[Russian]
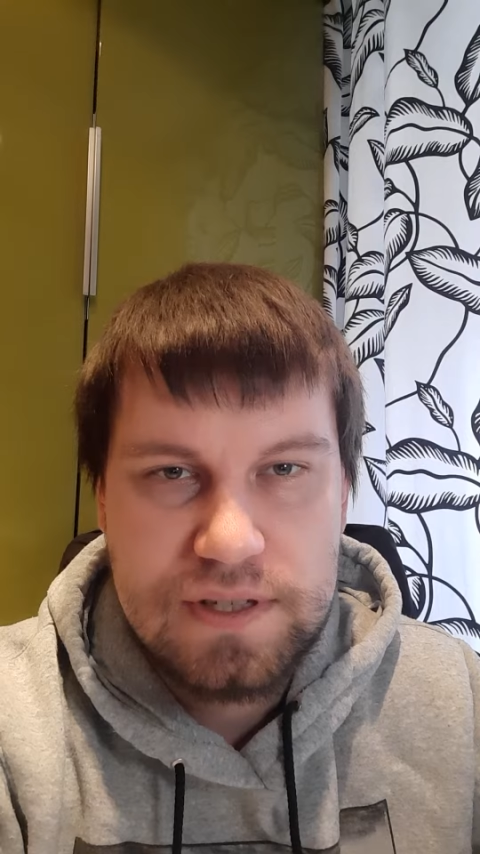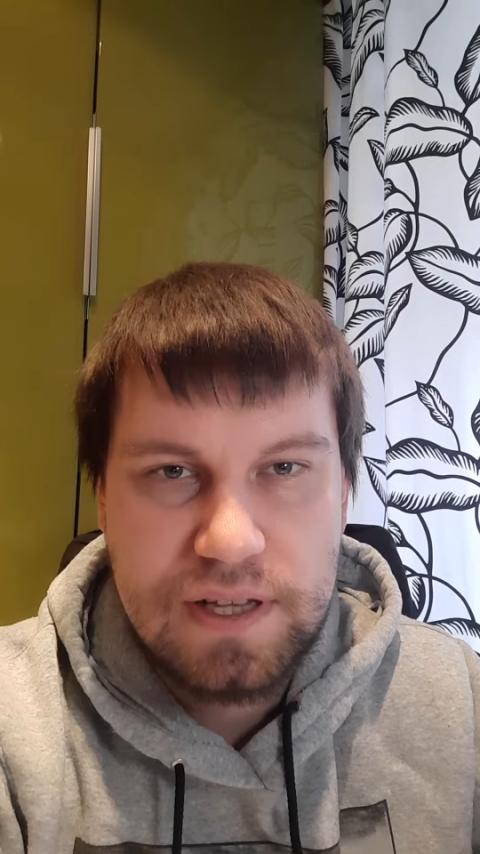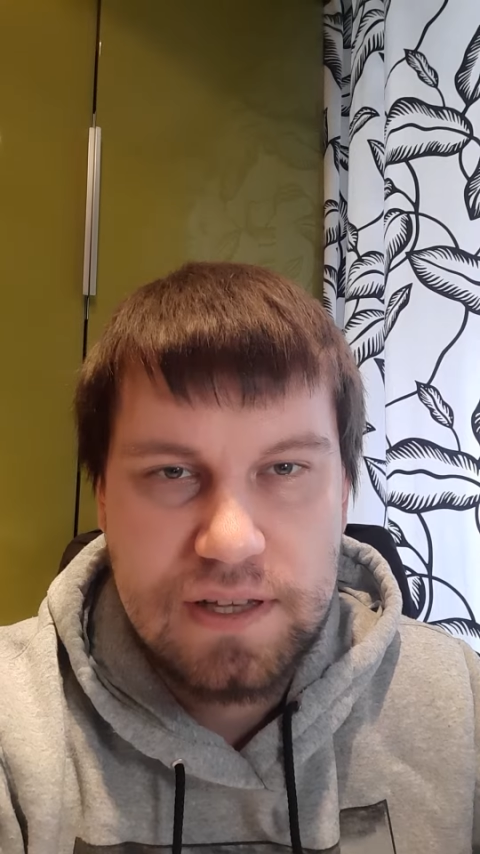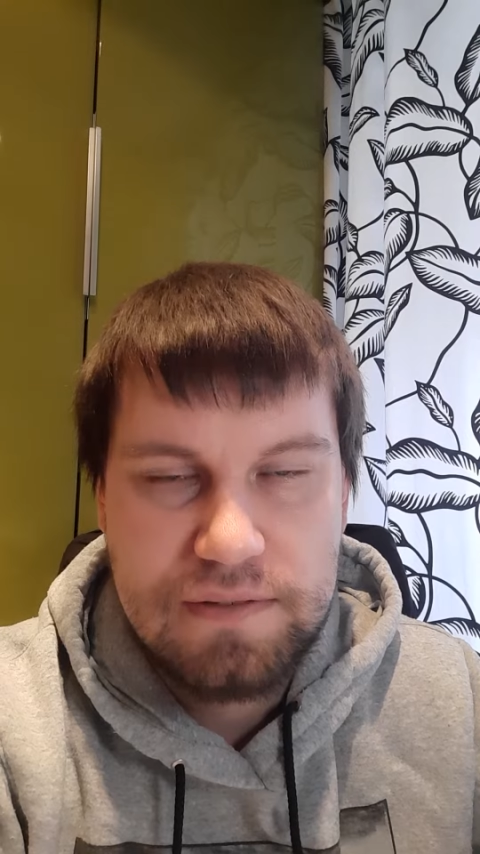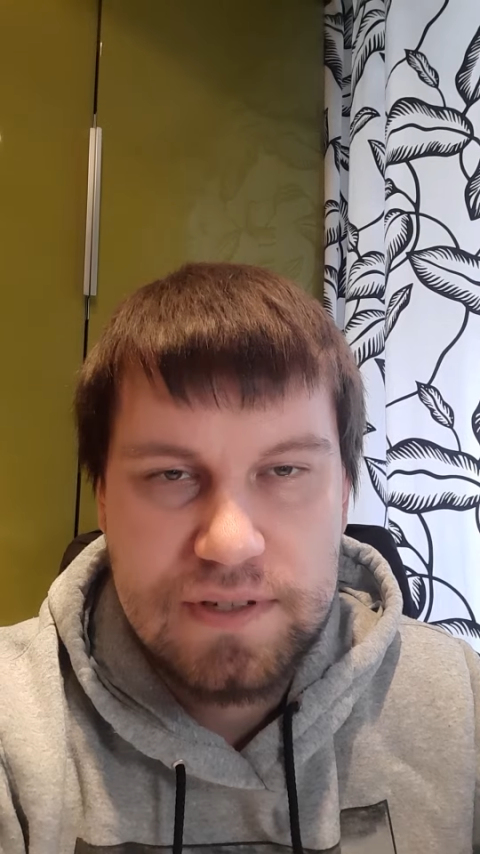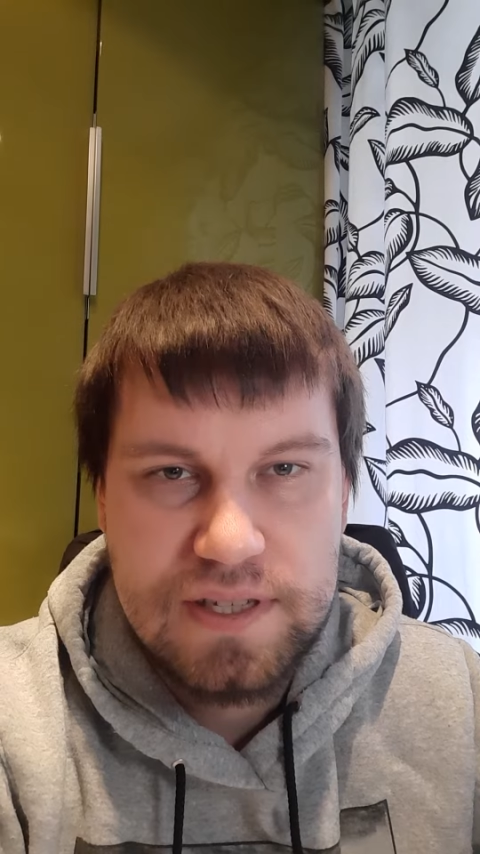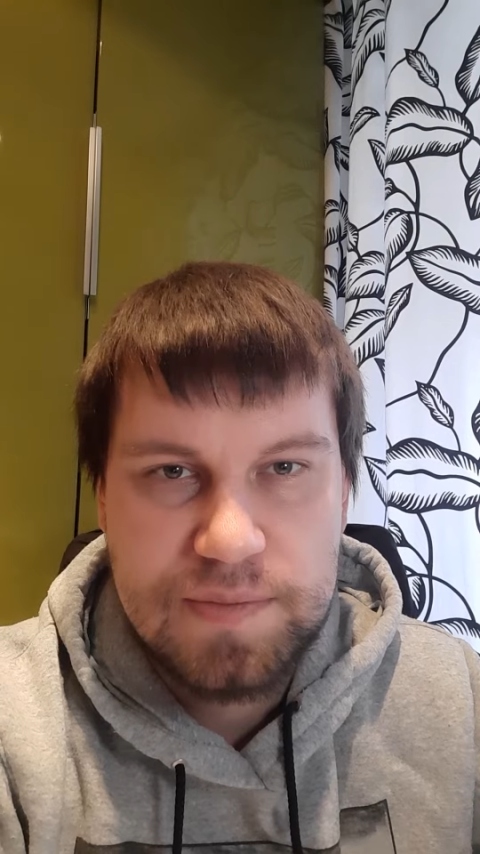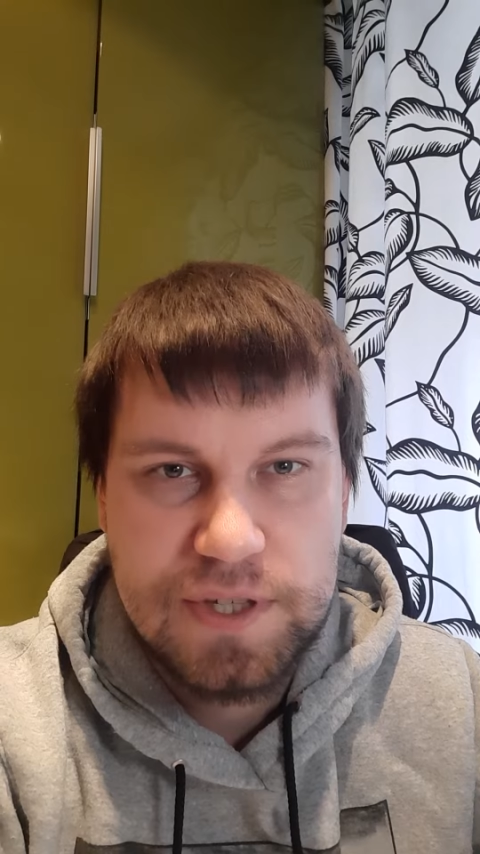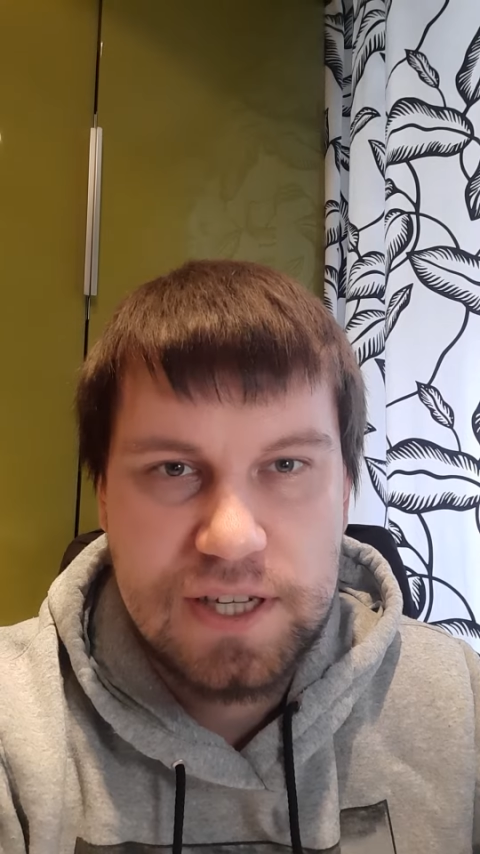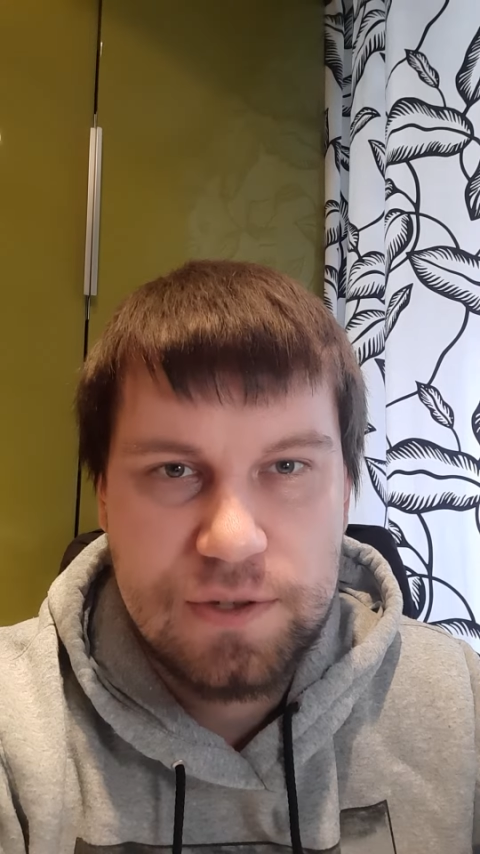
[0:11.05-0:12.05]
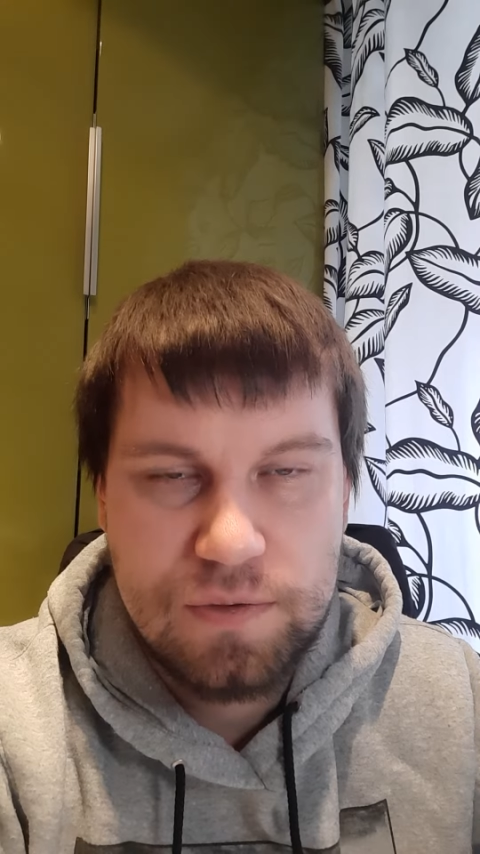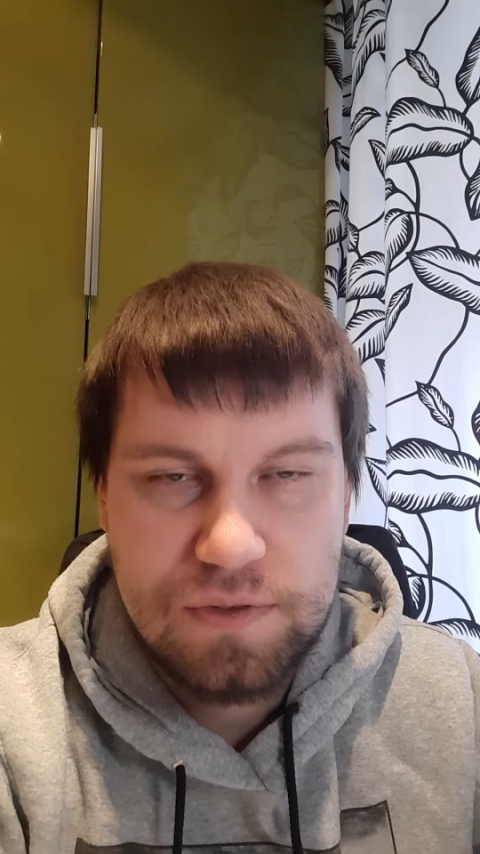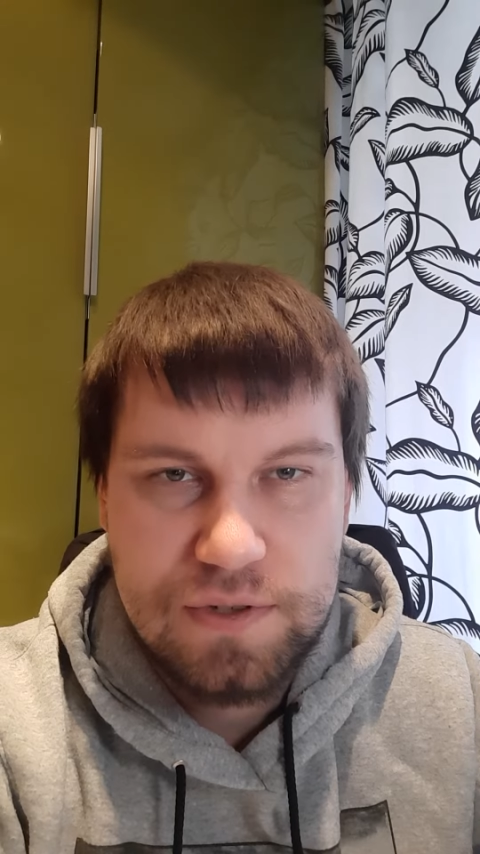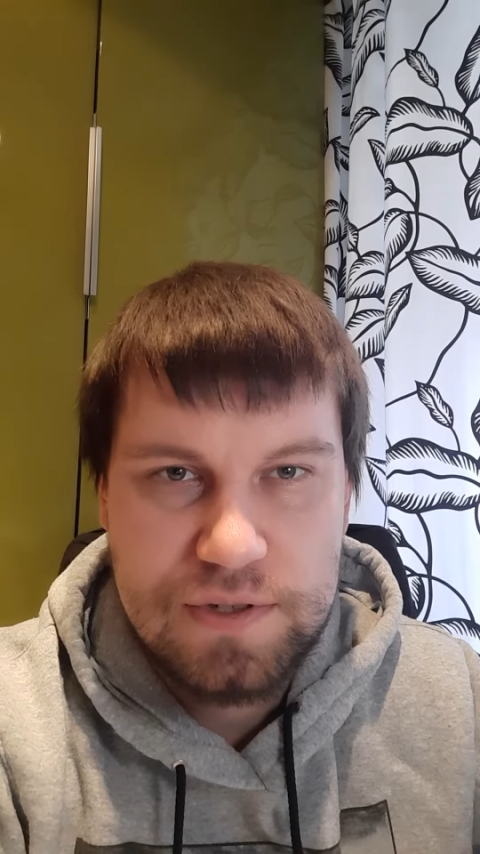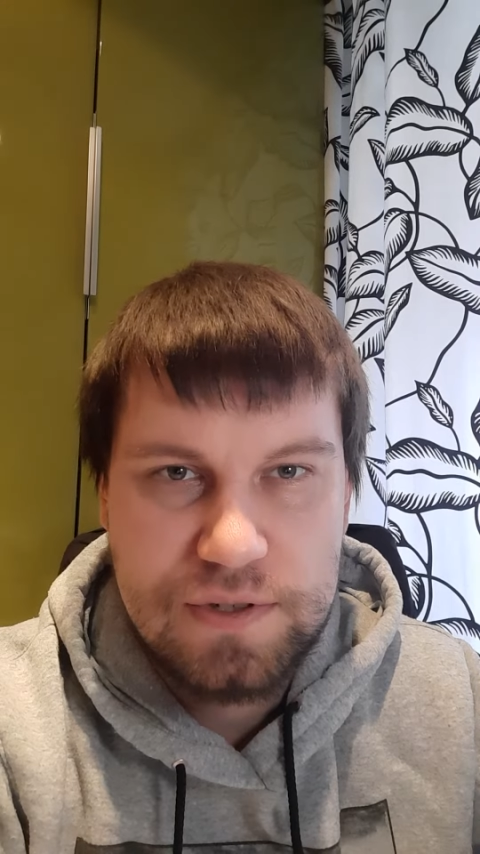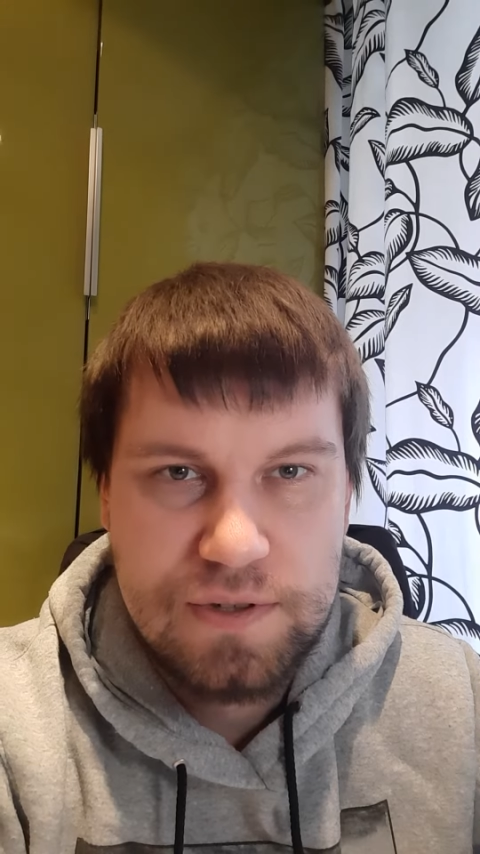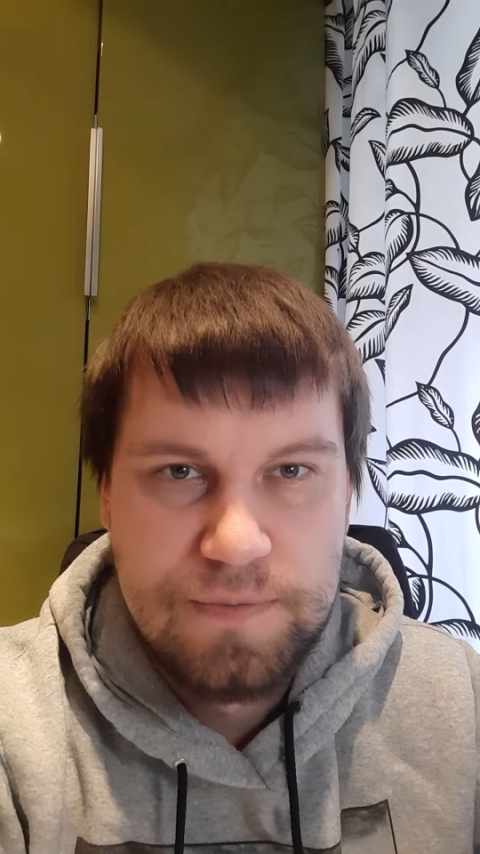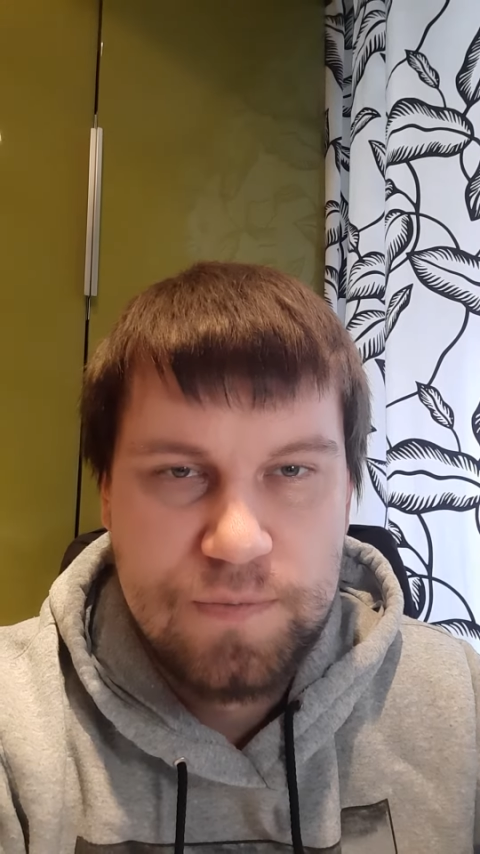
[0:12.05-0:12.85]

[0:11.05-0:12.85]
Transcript: сталкивается с подготовленностью.